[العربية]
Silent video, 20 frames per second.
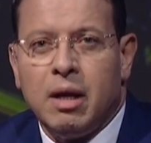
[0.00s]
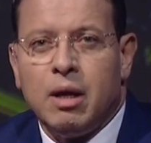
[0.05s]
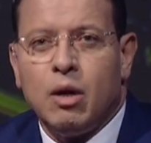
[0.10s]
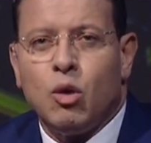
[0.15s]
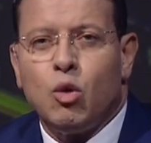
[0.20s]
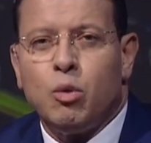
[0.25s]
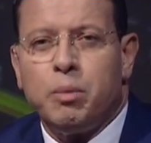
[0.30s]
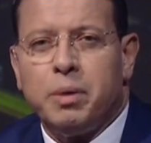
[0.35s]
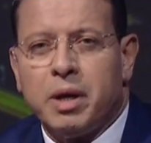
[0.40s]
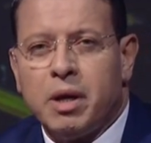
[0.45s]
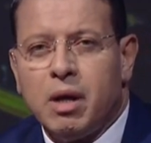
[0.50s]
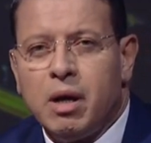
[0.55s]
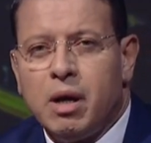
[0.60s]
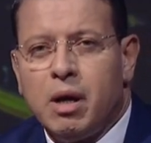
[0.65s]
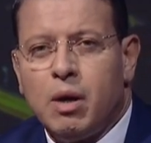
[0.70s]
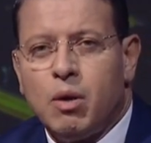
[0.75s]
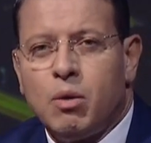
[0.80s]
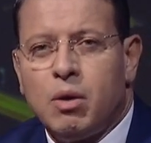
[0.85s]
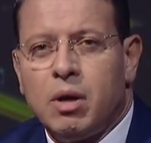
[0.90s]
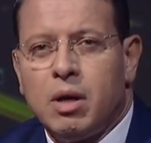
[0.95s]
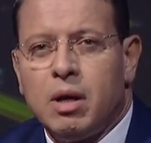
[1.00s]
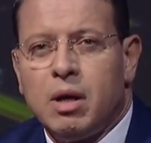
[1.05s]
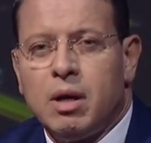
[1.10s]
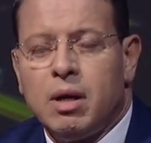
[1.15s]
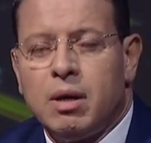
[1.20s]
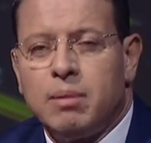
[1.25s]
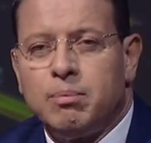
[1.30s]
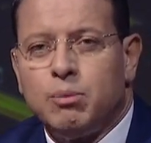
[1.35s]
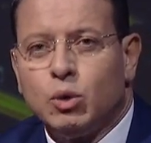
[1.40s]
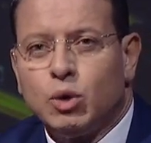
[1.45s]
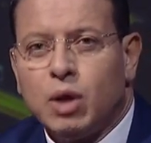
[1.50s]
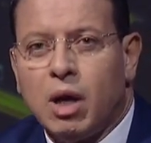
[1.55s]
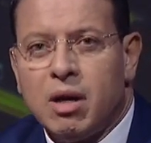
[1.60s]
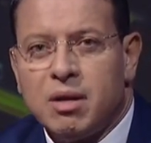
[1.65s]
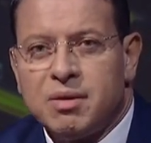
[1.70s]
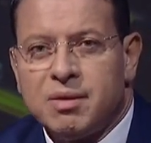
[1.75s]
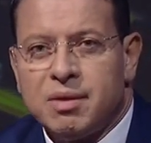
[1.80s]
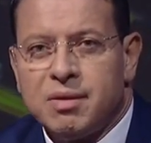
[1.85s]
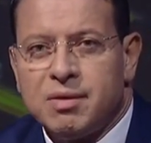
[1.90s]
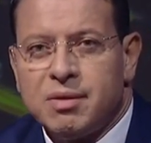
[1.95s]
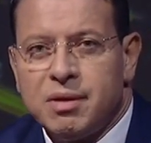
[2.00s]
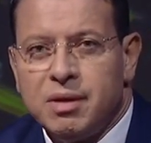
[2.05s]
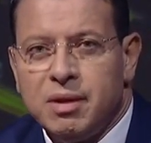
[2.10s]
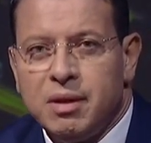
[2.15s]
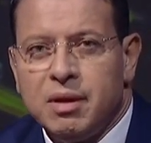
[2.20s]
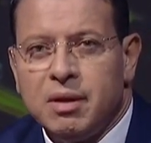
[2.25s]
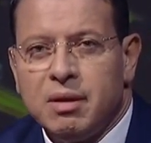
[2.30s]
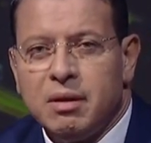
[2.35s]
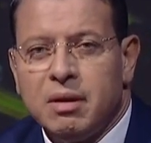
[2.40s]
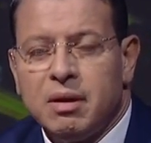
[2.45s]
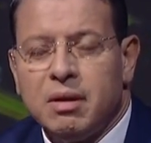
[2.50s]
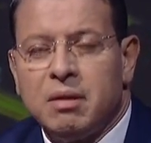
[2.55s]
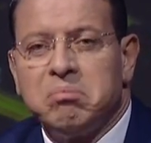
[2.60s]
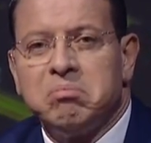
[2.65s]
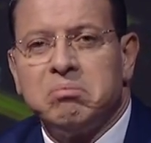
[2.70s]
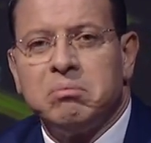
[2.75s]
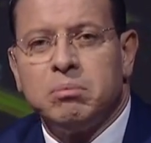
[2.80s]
خبراء ومتخصصين